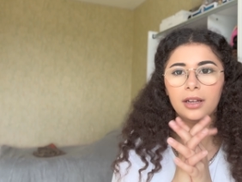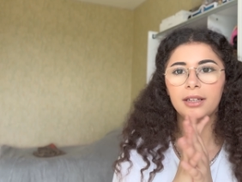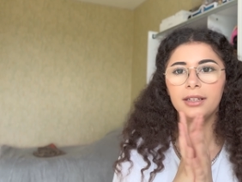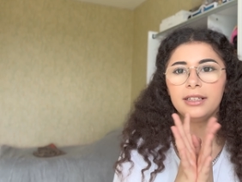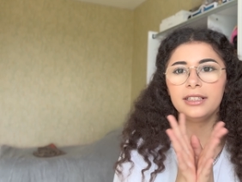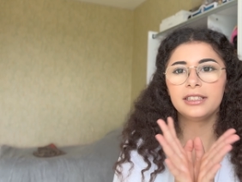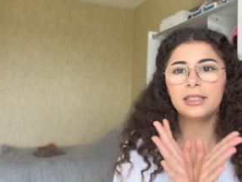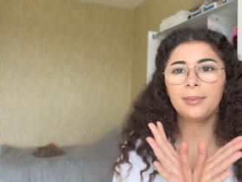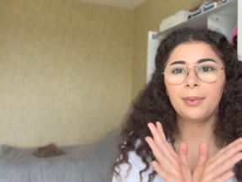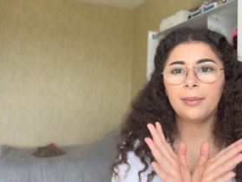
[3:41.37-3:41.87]

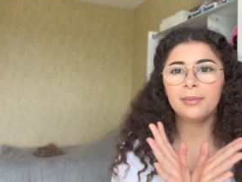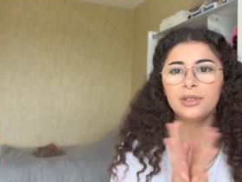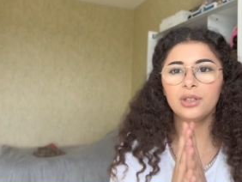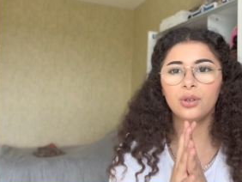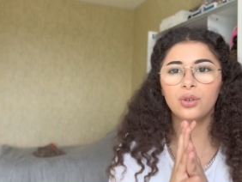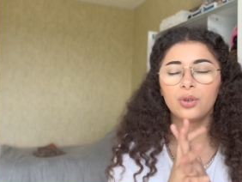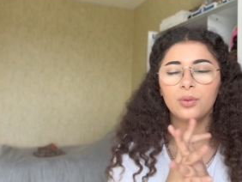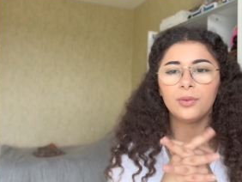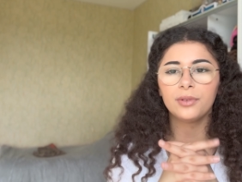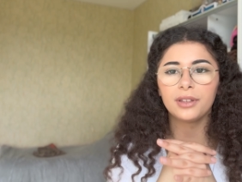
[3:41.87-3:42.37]
N'hésitez pas à me dire
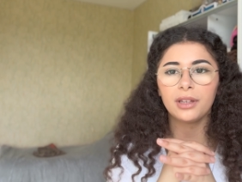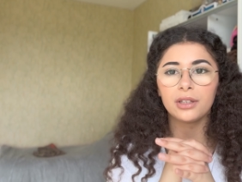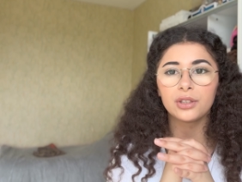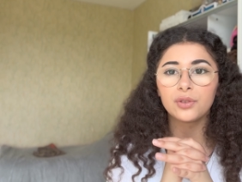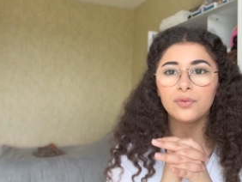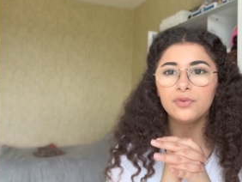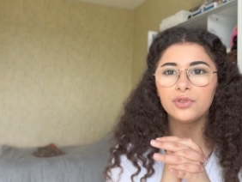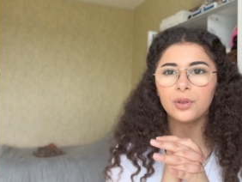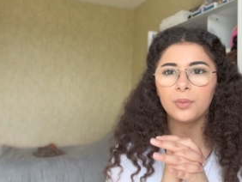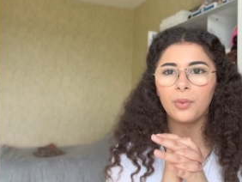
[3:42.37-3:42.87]
en commentaire ce
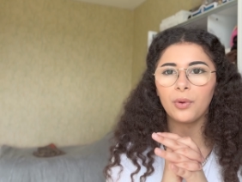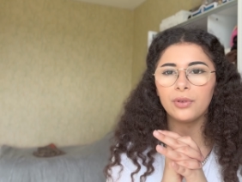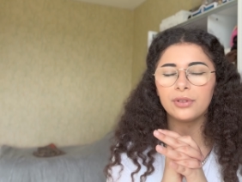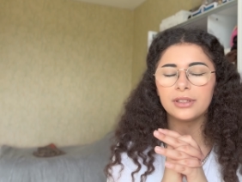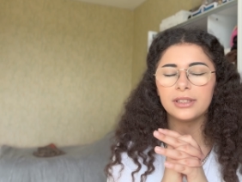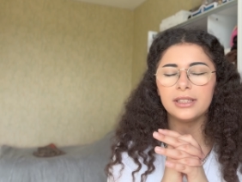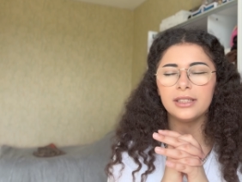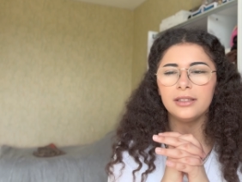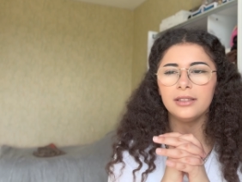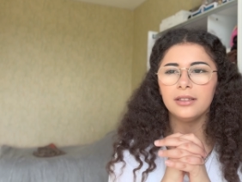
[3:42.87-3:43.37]
que vous en
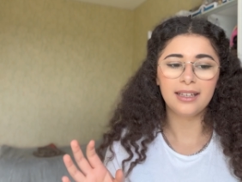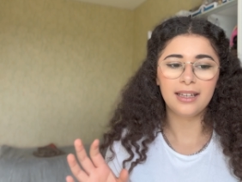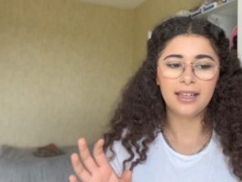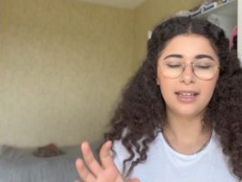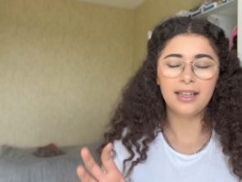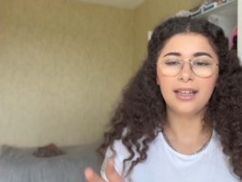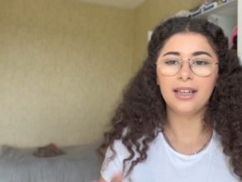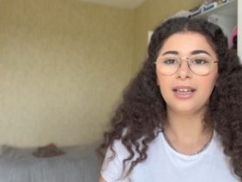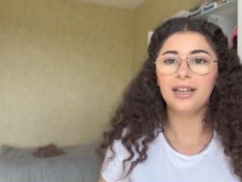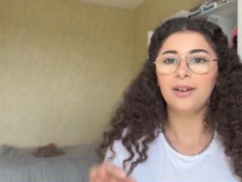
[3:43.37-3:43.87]
pensez.
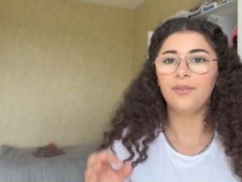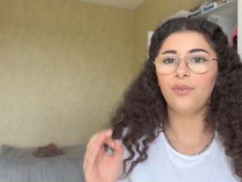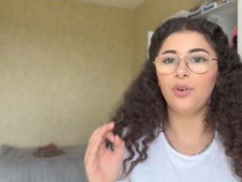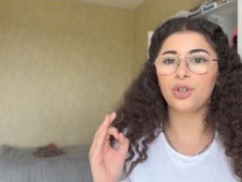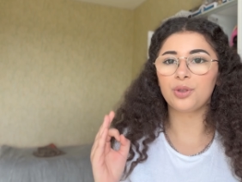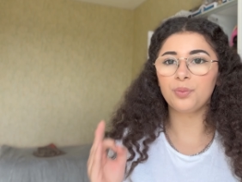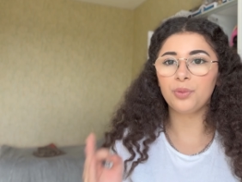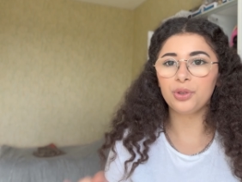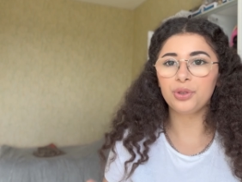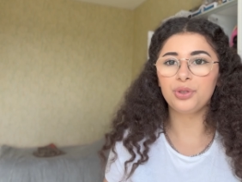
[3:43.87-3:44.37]

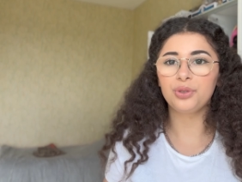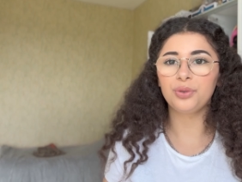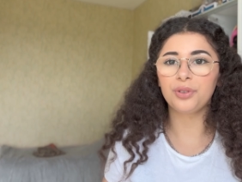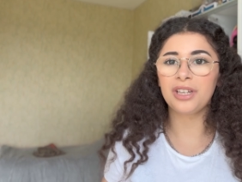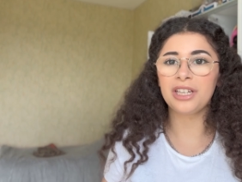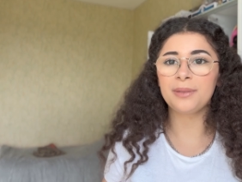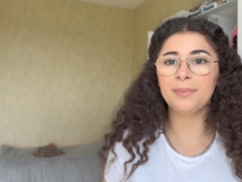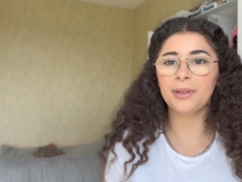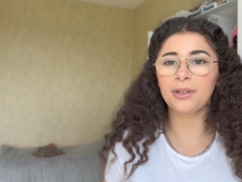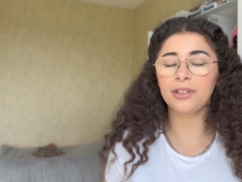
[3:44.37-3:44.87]
Franchement, je suis
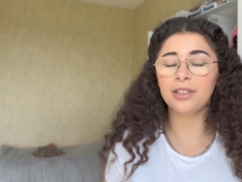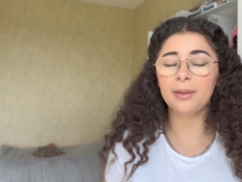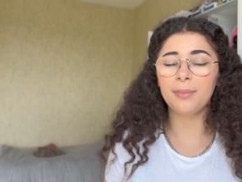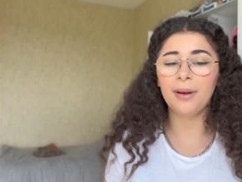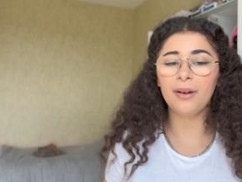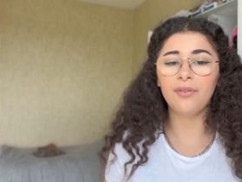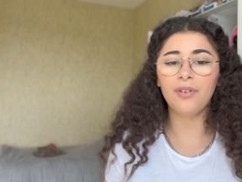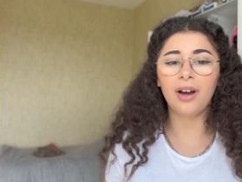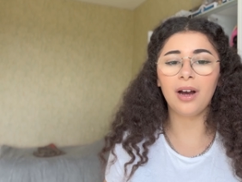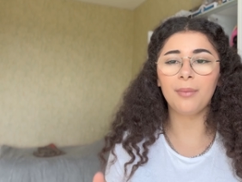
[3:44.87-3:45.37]
choquée, je m'attendais pas à
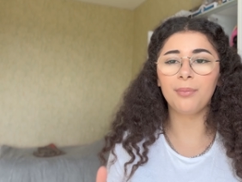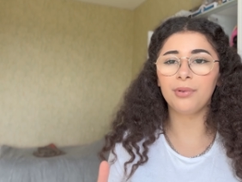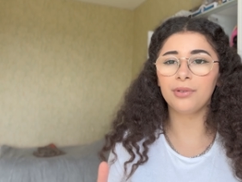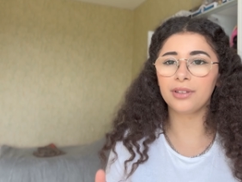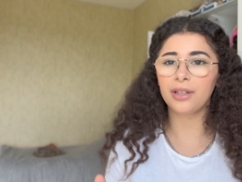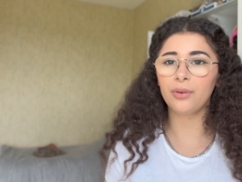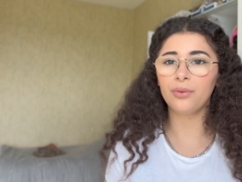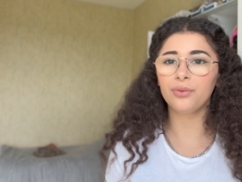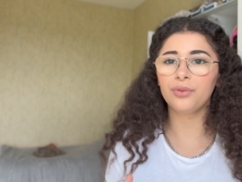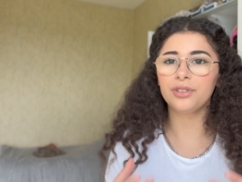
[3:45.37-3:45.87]
avoir un
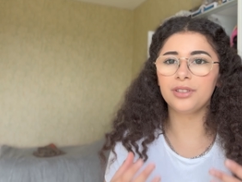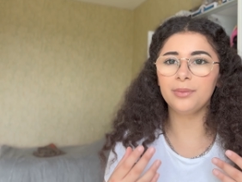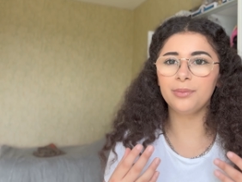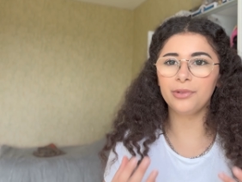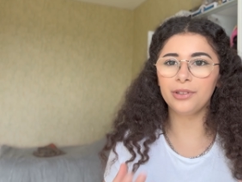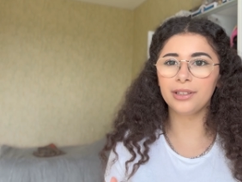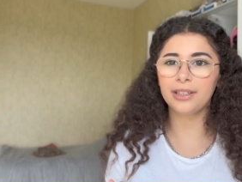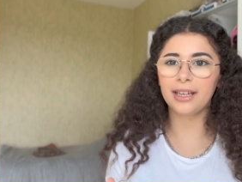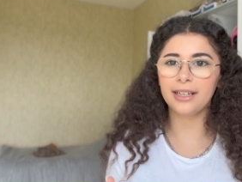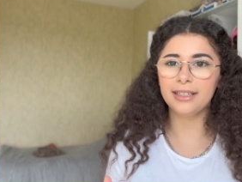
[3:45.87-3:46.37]
pantalon de si
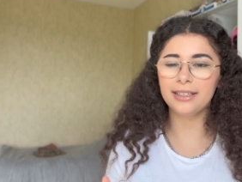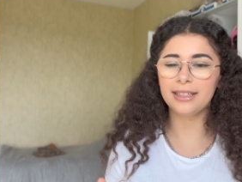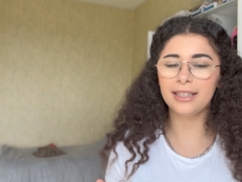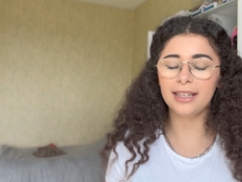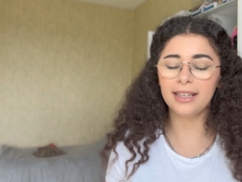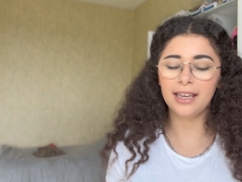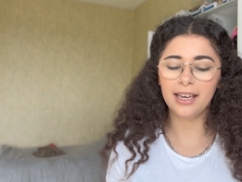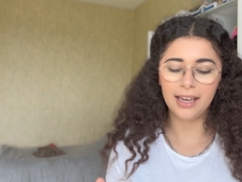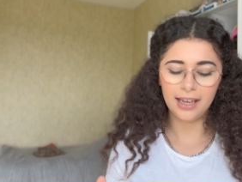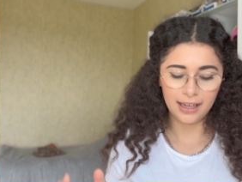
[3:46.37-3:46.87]
bonne
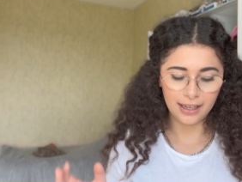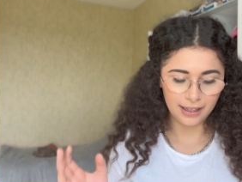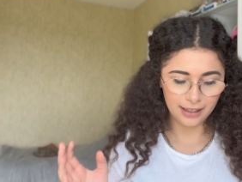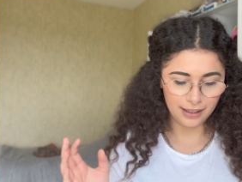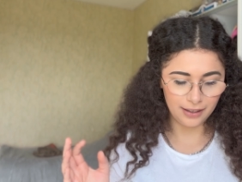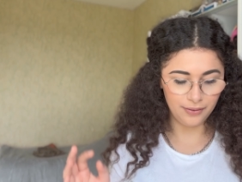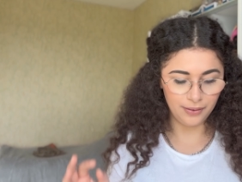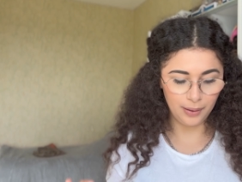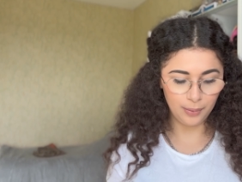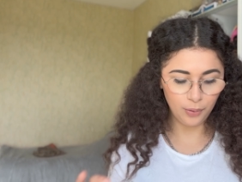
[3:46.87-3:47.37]
qualité.
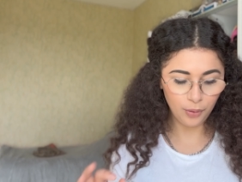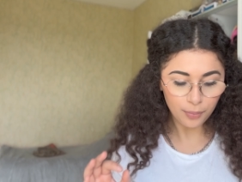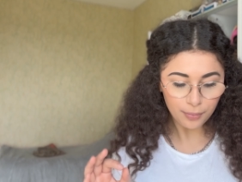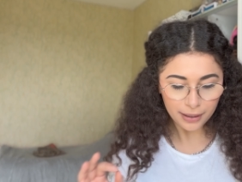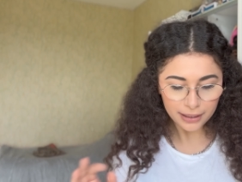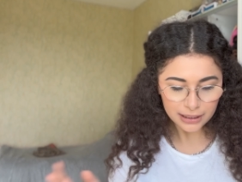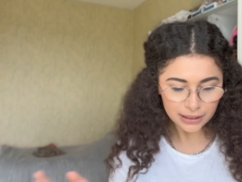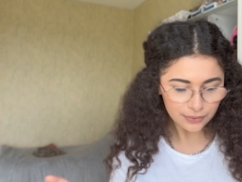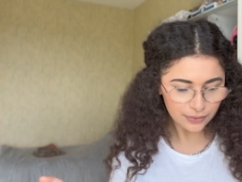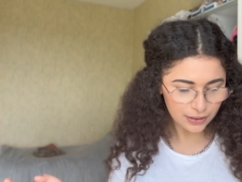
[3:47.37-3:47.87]
Il est vraiment
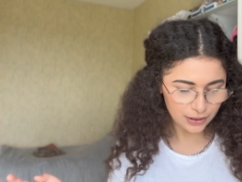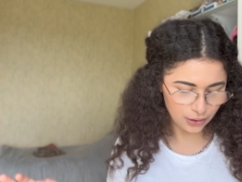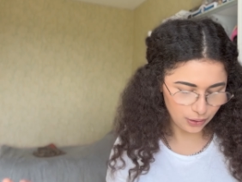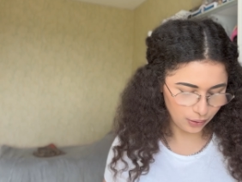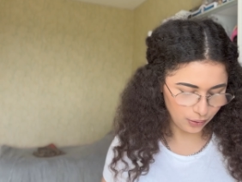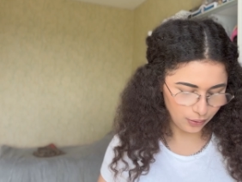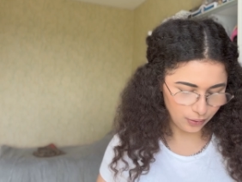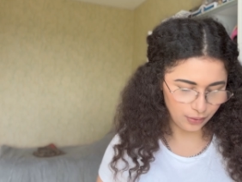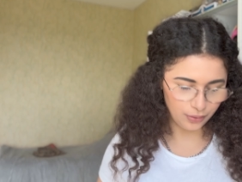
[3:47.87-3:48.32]
magnifique, genre.